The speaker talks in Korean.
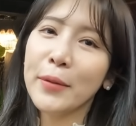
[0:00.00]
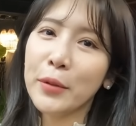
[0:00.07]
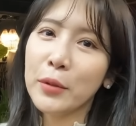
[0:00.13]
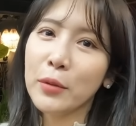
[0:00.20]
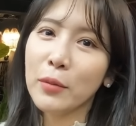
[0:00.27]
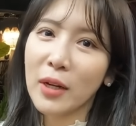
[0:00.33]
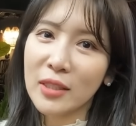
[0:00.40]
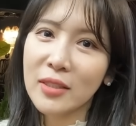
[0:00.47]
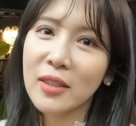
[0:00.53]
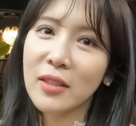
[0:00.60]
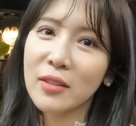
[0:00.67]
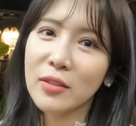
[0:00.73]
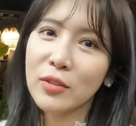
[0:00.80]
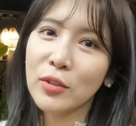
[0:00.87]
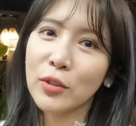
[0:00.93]
또
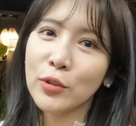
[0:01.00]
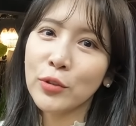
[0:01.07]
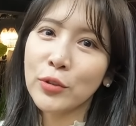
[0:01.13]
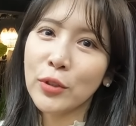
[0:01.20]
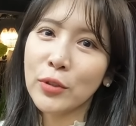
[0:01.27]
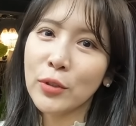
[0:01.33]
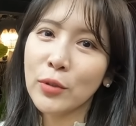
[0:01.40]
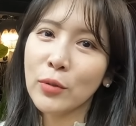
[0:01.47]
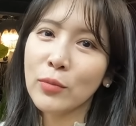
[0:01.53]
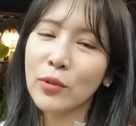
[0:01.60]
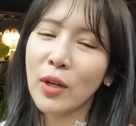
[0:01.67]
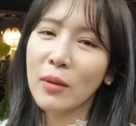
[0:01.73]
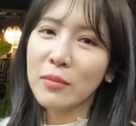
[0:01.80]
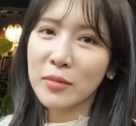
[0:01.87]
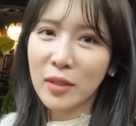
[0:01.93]
맛있게 드셔주셔서
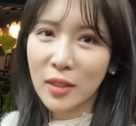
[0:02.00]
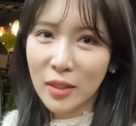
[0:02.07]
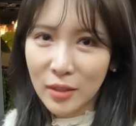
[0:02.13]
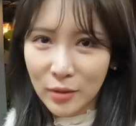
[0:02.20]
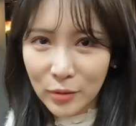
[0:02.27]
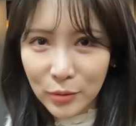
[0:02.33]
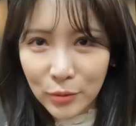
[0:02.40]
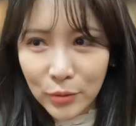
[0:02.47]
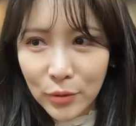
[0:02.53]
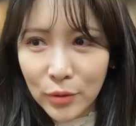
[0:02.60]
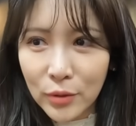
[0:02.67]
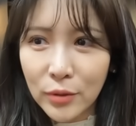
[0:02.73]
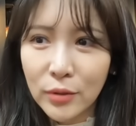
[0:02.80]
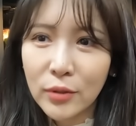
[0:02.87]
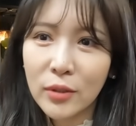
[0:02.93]
너무
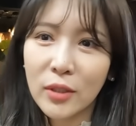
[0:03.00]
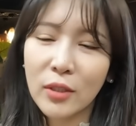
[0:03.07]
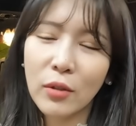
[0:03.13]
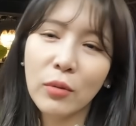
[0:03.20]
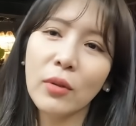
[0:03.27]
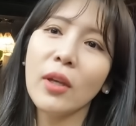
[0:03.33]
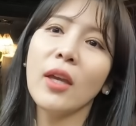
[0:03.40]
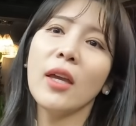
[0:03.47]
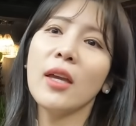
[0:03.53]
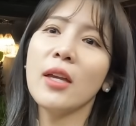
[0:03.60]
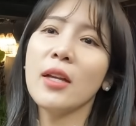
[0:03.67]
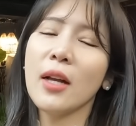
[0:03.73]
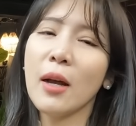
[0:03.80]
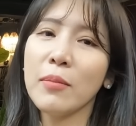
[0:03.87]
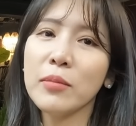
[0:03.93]
감사했고
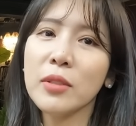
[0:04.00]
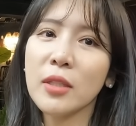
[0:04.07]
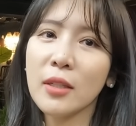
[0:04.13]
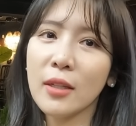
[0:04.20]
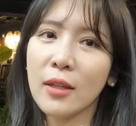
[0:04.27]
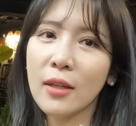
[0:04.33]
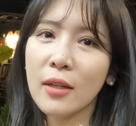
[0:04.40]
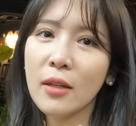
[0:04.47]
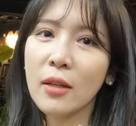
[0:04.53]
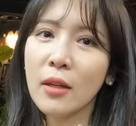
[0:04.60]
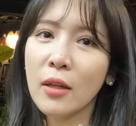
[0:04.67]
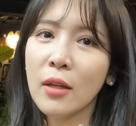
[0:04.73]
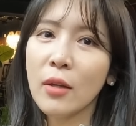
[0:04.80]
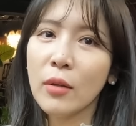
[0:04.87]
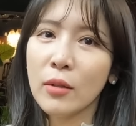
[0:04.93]
이렇게 갑자기
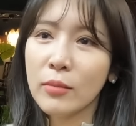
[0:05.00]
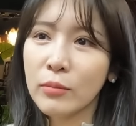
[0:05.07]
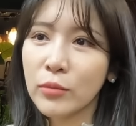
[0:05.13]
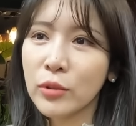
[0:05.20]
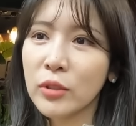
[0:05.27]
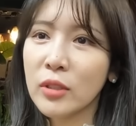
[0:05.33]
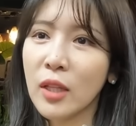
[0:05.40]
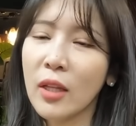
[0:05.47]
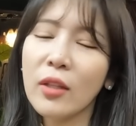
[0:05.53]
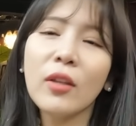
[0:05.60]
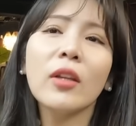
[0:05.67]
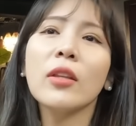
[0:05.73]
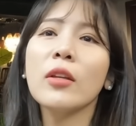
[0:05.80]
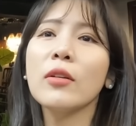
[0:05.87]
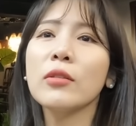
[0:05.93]
문을
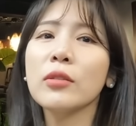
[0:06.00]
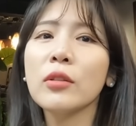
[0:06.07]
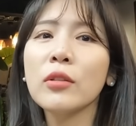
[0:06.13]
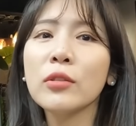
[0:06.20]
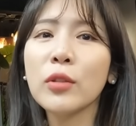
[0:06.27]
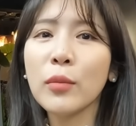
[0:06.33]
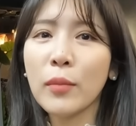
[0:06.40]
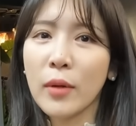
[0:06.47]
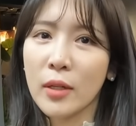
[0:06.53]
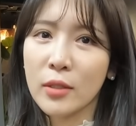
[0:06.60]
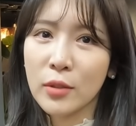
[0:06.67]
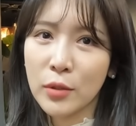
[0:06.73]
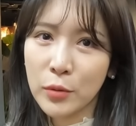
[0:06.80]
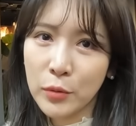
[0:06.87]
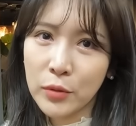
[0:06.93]
닫게 되어서
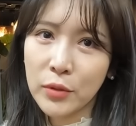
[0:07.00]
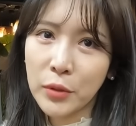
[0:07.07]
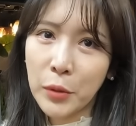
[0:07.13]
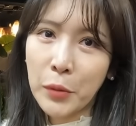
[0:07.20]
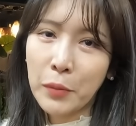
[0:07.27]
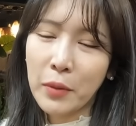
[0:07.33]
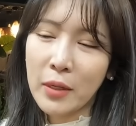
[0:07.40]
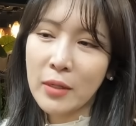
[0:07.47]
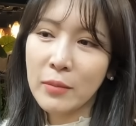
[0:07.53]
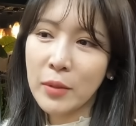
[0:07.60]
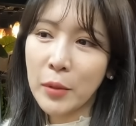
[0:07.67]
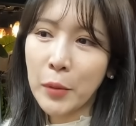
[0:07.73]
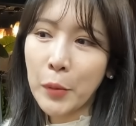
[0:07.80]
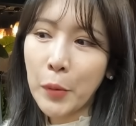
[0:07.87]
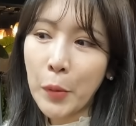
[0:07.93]
정말 죄송스러운
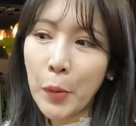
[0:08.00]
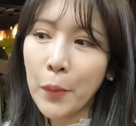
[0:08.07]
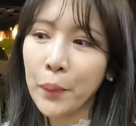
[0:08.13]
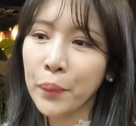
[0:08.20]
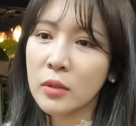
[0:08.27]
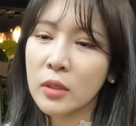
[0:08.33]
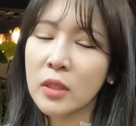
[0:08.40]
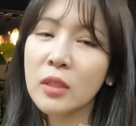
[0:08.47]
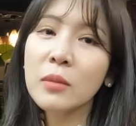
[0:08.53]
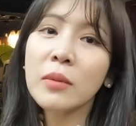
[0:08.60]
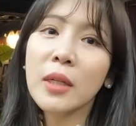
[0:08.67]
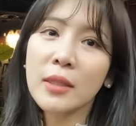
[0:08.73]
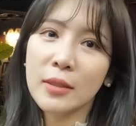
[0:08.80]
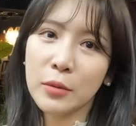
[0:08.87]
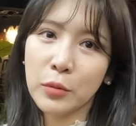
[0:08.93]
마음이 있고
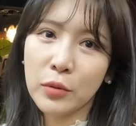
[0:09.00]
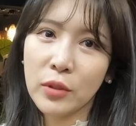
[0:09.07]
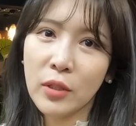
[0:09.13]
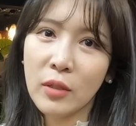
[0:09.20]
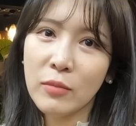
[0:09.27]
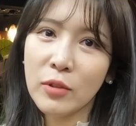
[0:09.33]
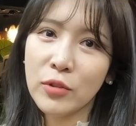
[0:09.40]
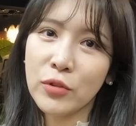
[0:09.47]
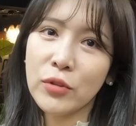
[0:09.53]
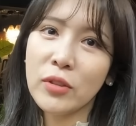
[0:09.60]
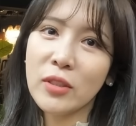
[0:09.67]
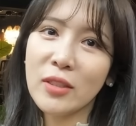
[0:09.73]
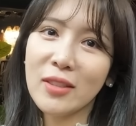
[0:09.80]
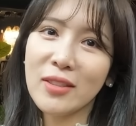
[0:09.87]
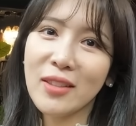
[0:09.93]
지금까지도 DM을
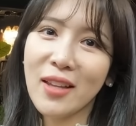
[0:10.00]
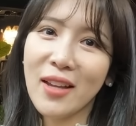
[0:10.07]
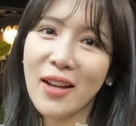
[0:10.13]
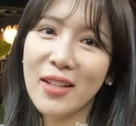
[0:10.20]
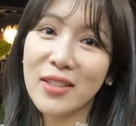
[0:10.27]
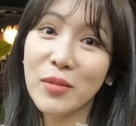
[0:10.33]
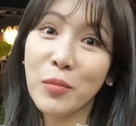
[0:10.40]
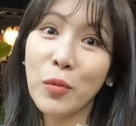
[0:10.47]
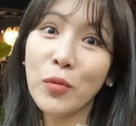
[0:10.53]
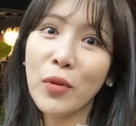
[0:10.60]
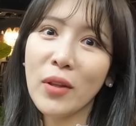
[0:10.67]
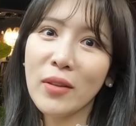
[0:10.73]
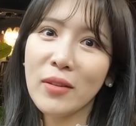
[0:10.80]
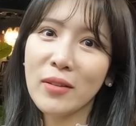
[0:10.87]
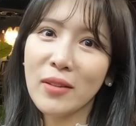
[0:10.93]
주시는데 아직 못
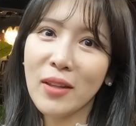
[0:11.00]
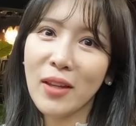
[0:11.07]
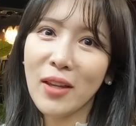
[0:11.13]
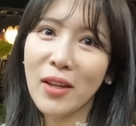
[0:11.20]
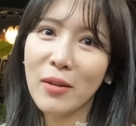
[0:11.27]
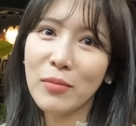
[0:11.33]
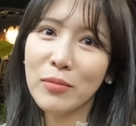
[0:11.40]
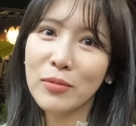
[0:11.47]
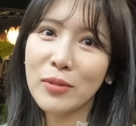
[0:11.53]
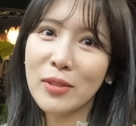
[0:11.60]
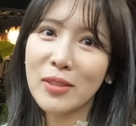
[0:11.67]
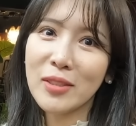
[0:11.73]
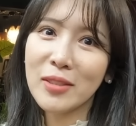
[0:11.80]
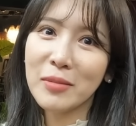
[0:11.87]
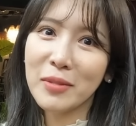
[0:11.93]
왔는데
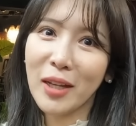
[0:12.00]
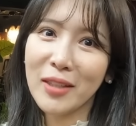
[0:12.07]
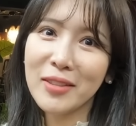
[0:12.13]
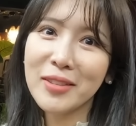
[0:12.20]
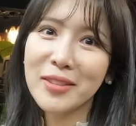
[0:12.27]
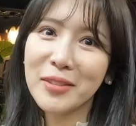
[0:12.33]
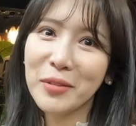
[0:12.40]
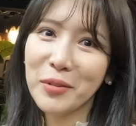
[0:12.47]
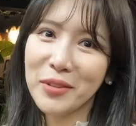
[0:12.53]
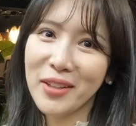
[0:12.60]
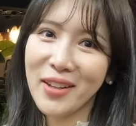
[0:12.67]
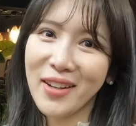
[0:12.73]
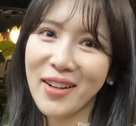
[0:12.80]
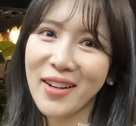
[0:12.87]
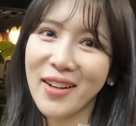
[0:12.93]
문을 지금 닫으신
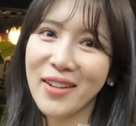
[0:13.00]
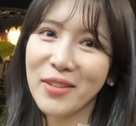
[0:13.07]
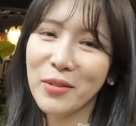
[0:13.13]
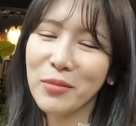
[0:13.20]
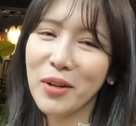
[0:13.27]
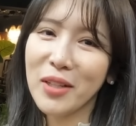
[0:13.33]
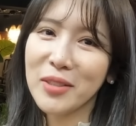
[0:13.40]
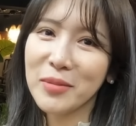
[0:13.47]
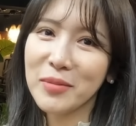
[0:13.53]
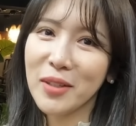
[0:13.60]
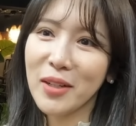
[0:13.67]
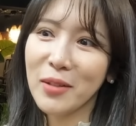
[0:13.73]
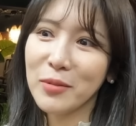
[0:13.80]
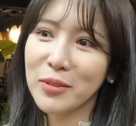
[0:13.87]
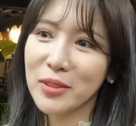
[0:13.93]
거냐 너무
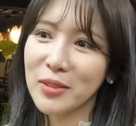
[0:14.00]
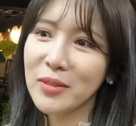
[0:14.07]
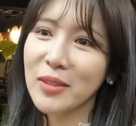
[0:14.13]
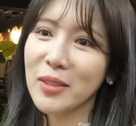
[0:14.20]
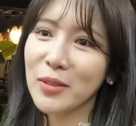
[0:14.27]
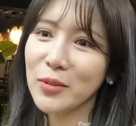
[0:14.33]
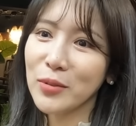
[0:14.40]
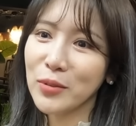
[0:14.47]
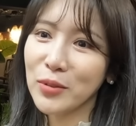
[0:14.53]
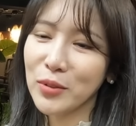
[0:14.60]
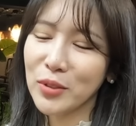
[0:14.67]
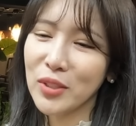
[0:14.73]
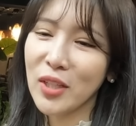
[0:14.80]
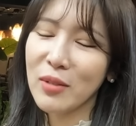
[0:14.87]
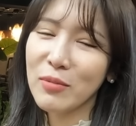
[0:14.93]
아쉽다라고
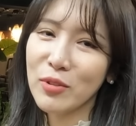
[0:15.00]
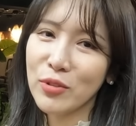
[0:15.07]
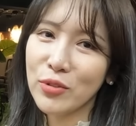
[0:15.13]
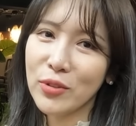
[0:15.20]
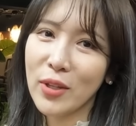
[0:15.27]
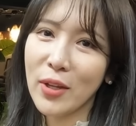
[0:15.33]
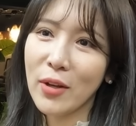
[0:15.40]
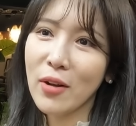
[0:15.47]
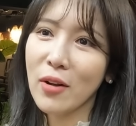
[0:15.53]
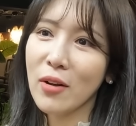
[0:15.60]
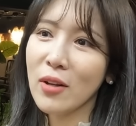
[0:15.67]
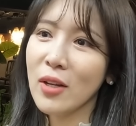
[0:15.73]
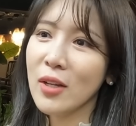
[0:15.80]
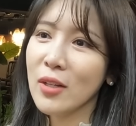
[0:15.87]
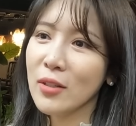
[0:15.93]
지금까지도 DM을 주세요
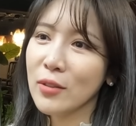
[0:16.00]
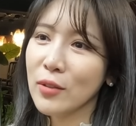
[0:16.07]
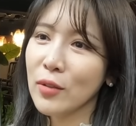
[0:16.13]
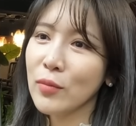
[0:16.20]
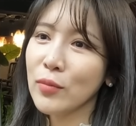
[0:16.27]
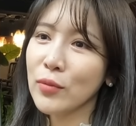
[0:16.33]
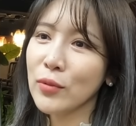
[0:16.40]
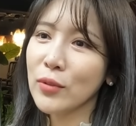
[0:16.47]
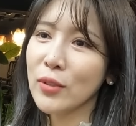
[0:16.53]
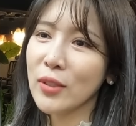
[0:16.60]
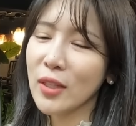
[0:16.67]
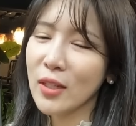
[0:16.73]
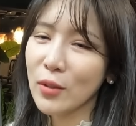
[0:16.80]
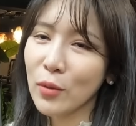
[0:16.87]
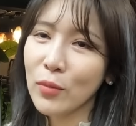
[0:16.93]
그런
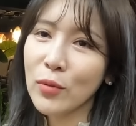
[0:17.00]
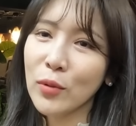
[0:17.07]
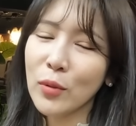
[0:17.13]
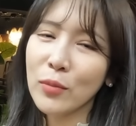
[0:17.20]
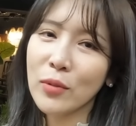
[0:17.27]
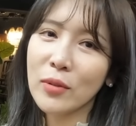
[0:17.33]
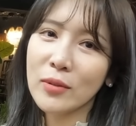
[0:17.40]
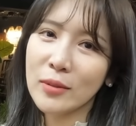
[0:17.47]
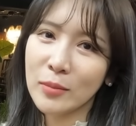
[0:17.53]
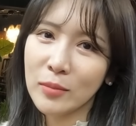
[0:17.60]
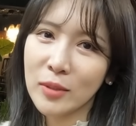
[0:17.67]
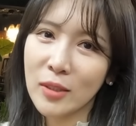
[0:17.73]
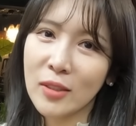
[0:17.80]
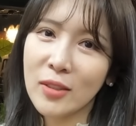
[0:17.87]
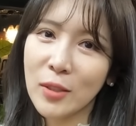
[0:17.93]
분들께 너무너무
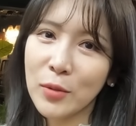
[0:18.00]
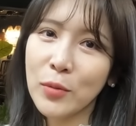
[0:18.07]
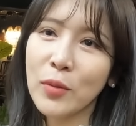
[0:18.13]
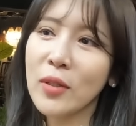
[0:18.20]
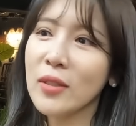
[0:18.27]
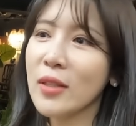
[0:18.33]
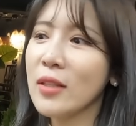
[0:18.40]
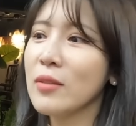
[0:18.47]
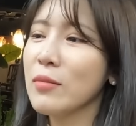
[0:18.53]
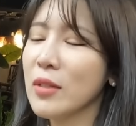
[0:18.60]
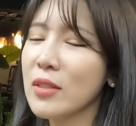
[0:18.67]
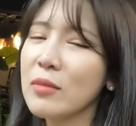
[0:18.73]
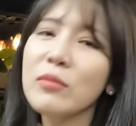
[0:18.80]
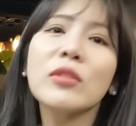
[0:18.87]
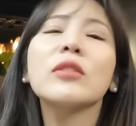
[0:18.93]
진짜 죄송하다는
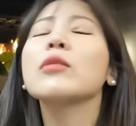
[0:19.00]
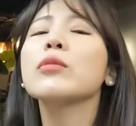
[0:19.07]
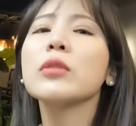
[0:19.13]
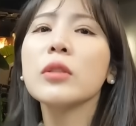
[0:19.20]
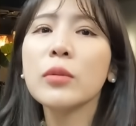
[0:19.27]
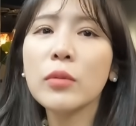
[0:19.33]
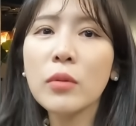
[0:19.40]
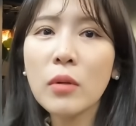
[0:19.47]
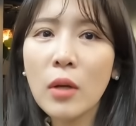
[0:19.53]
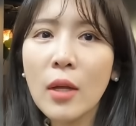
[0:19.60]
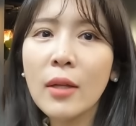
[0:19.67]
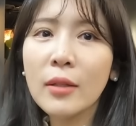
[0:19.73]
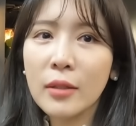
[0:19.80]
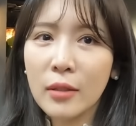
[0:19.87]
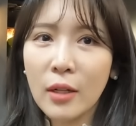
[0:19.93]
말씀 드리고 싶고
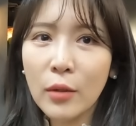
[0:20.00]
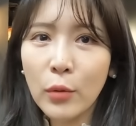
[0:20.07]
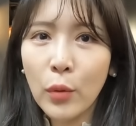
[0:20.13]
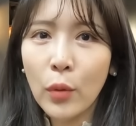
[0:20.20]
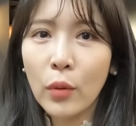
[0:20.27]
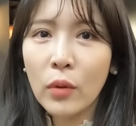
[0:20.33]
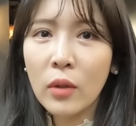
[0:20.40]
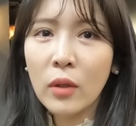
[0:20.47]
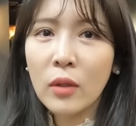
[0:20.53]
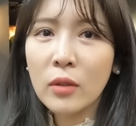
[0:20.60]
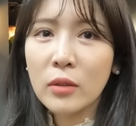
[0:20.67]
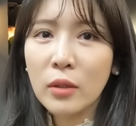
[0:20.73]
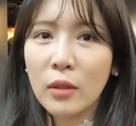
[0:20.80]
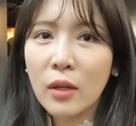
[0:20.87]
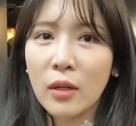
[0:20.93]
그래도
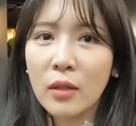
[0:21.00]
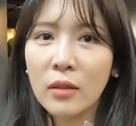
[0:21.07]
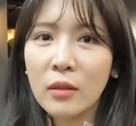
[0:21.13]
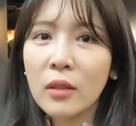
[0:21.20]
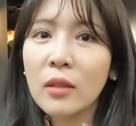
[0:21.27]
저희가